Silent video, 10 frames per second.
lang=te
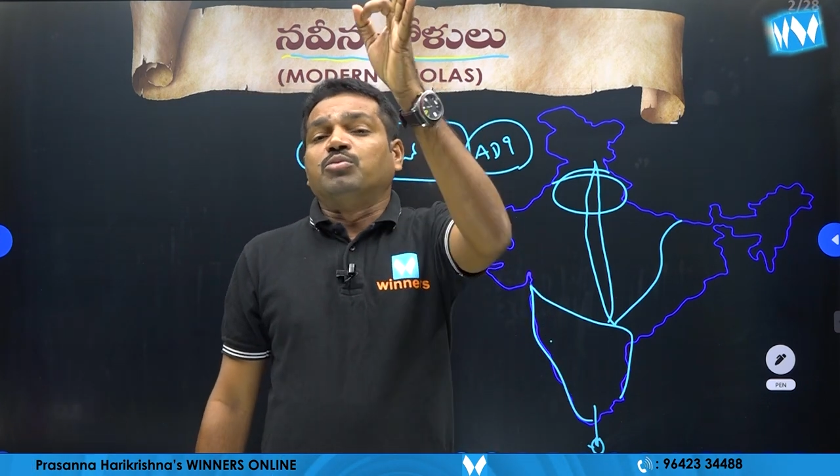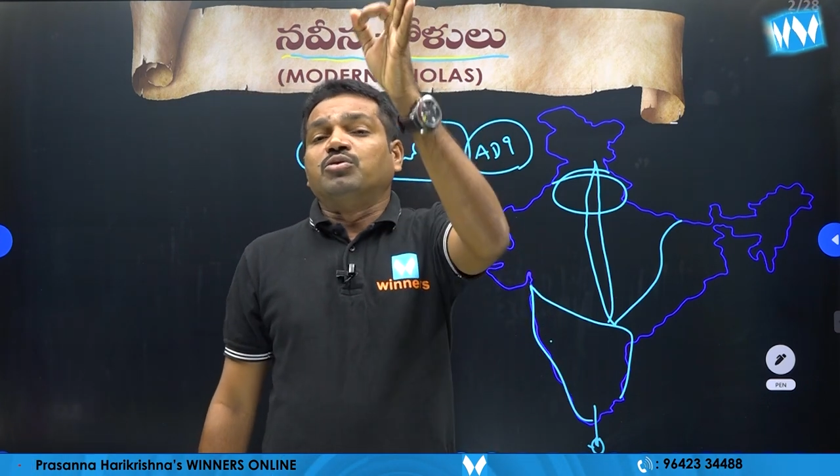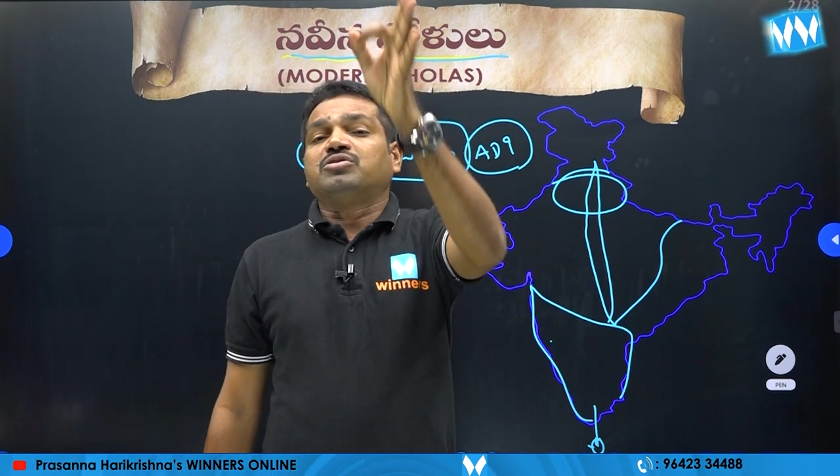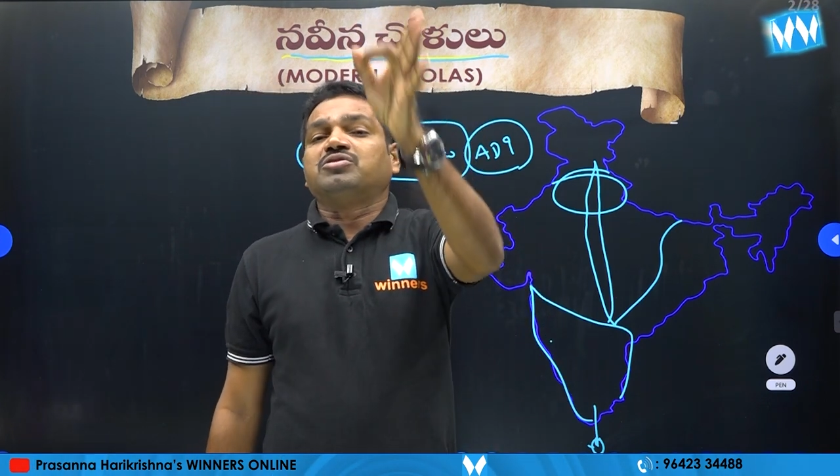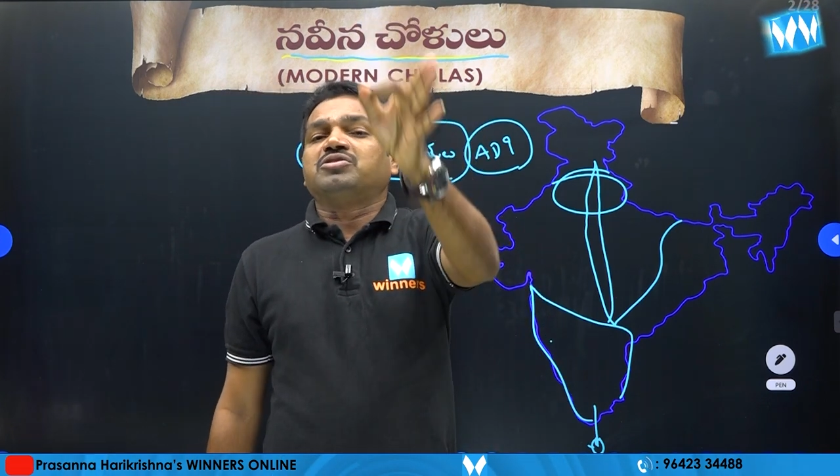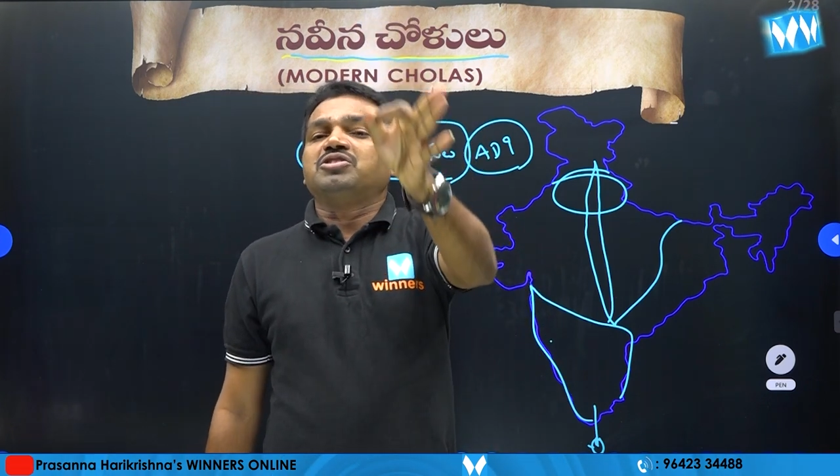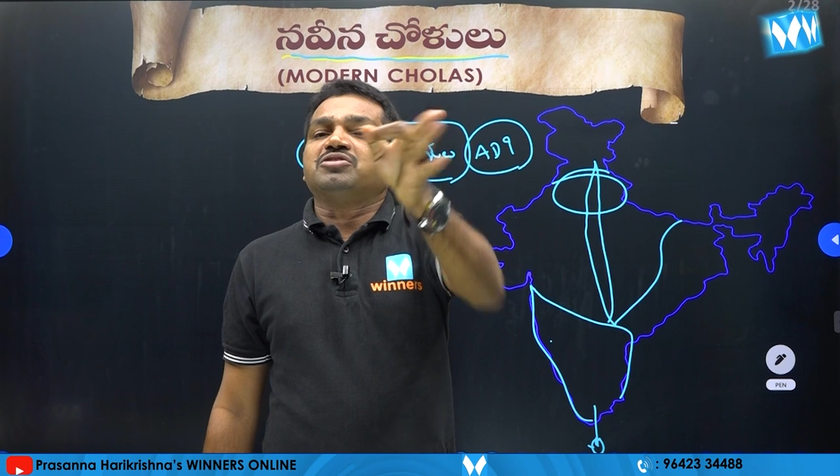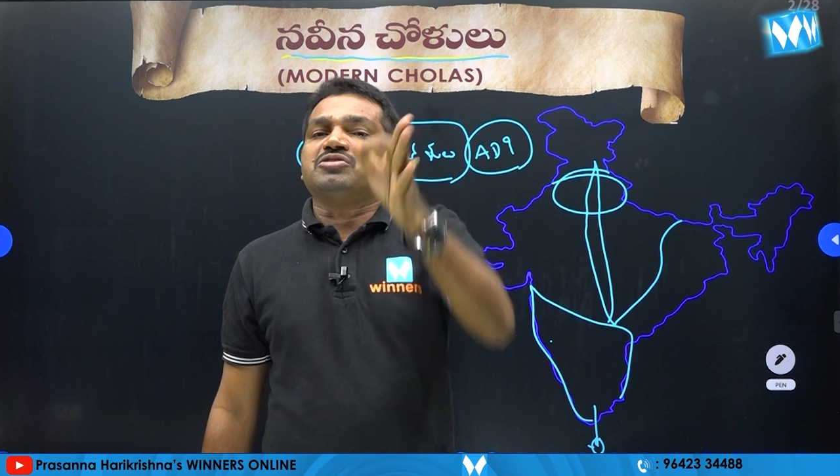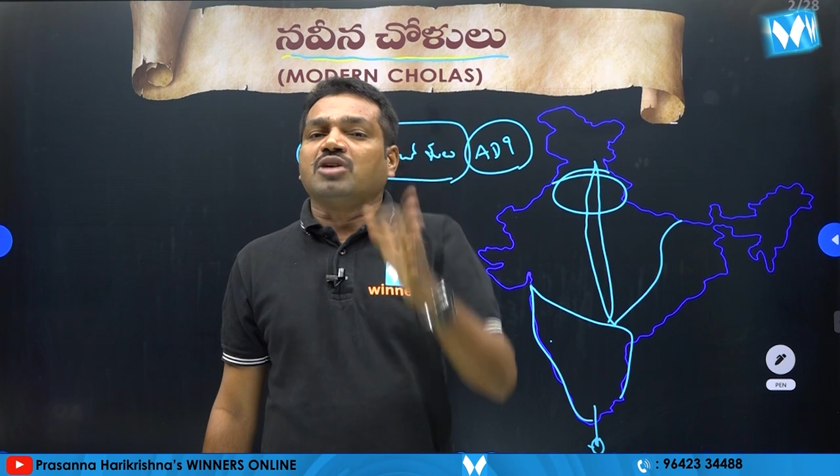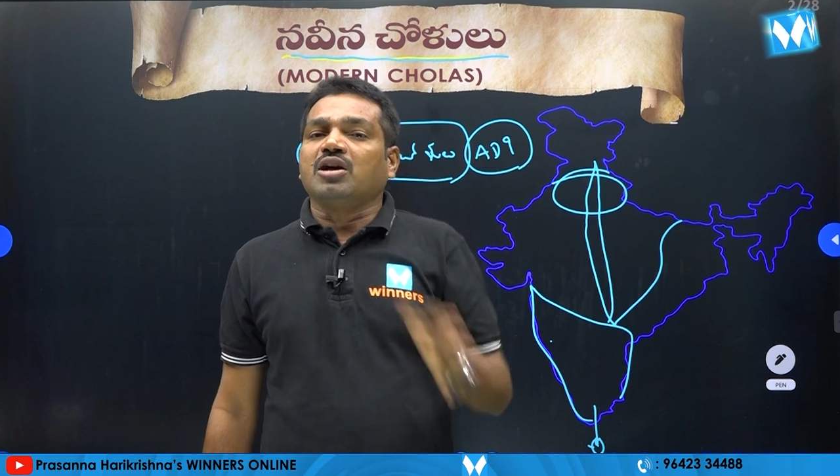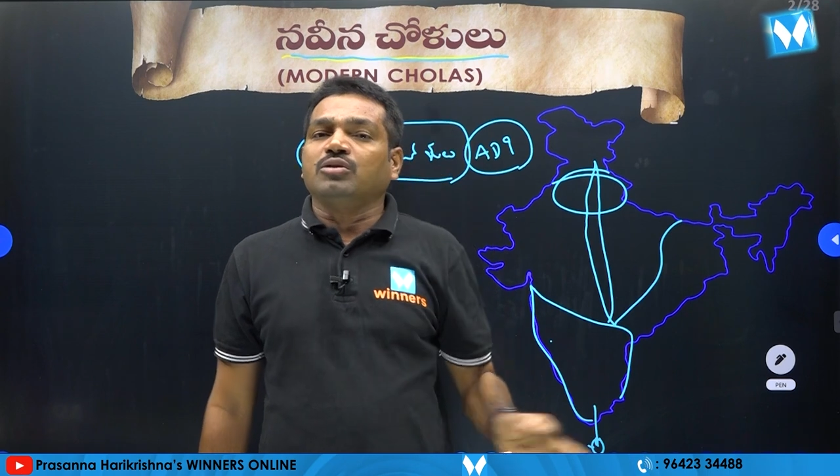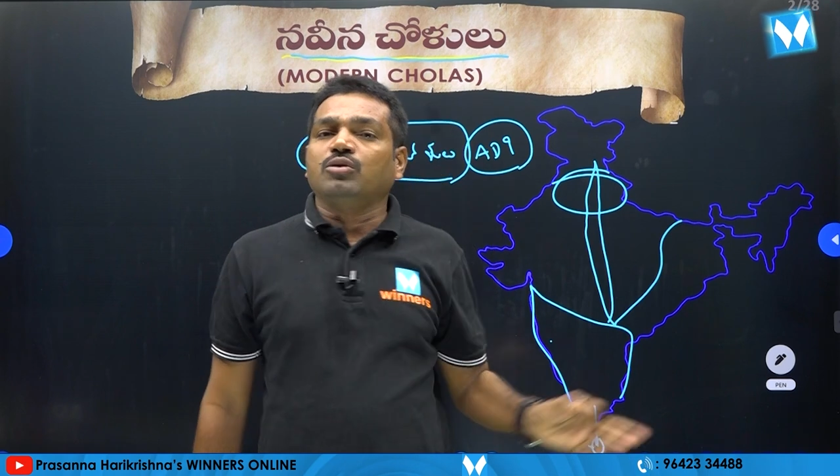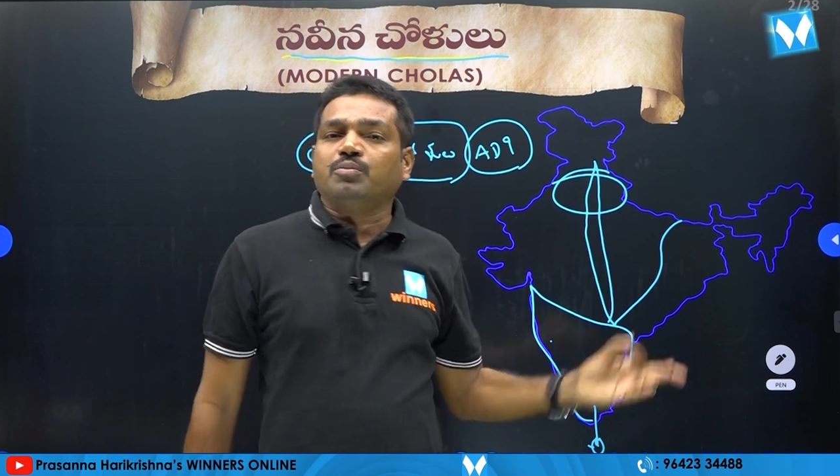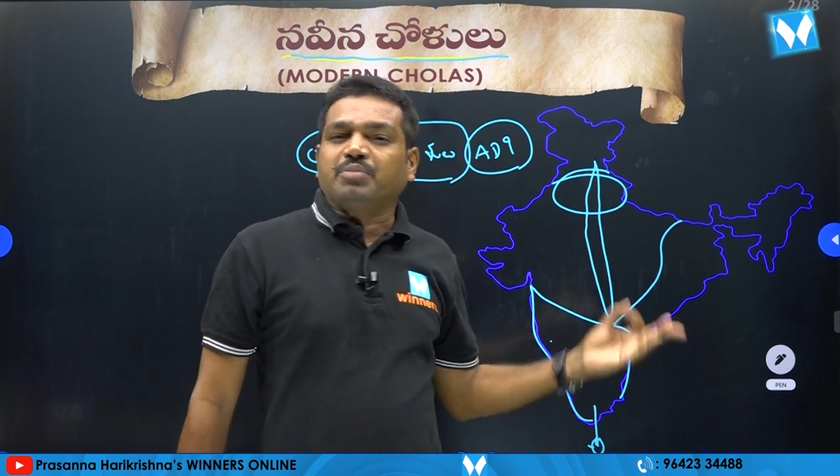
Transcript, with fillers: పూర్తి పూర్తి స్థాయిలో